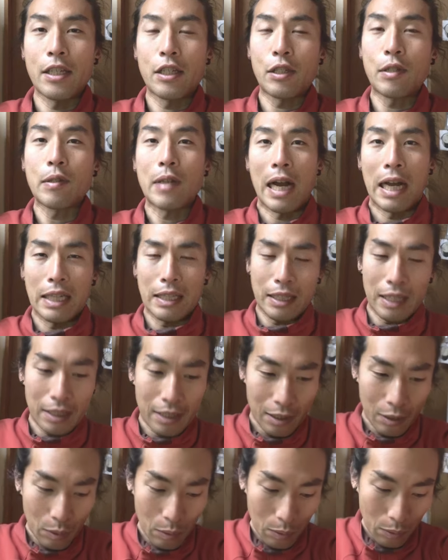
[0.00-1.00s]
1週間
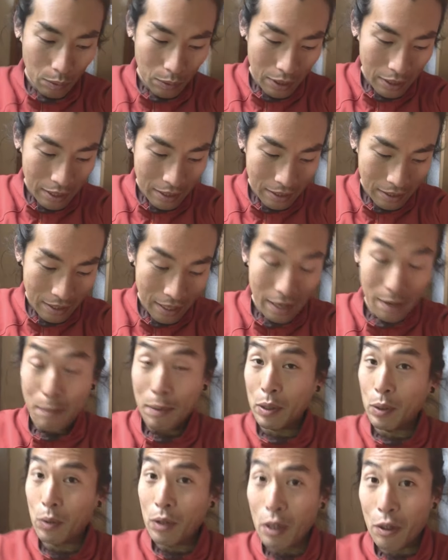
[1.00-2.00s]
経ったところでですね、
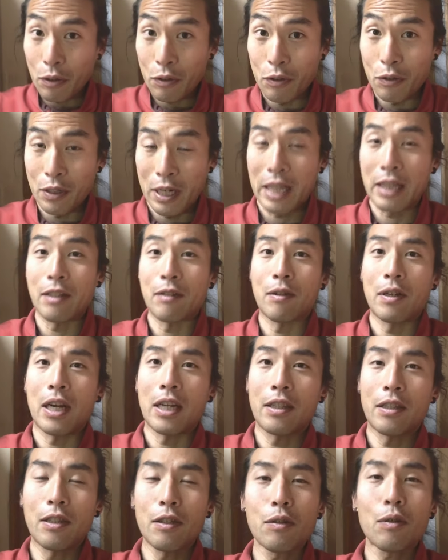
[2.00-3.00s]
今どんな風になってる
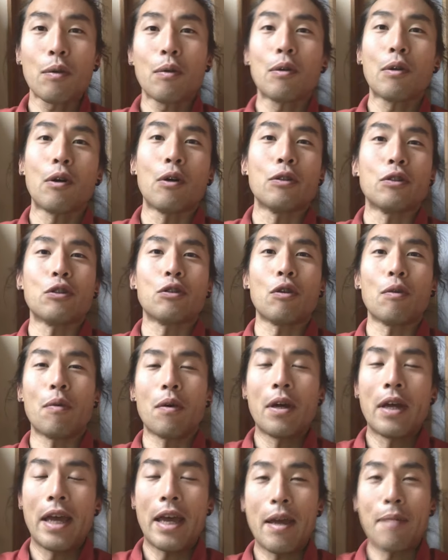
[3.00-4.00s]
かっていうところをちょっ
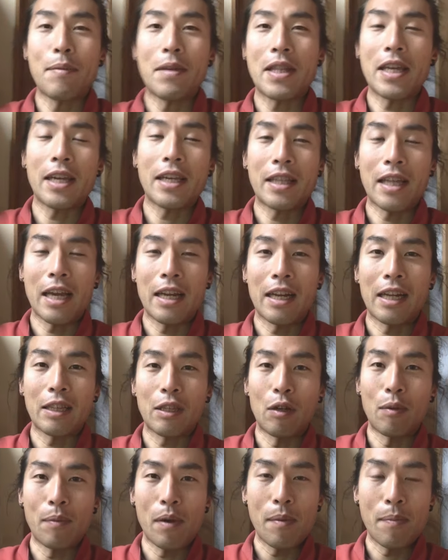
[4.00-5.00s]
と、えー、見ていきたいな
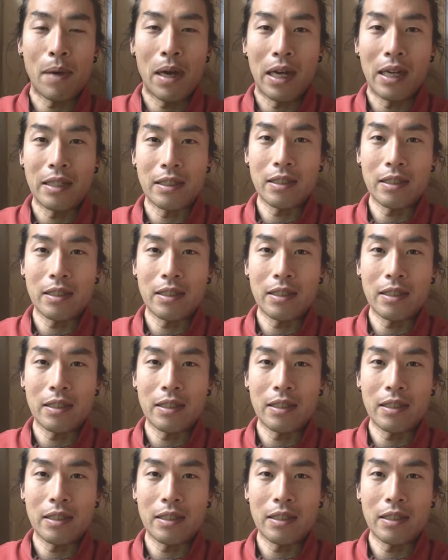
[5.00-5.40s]
と思いま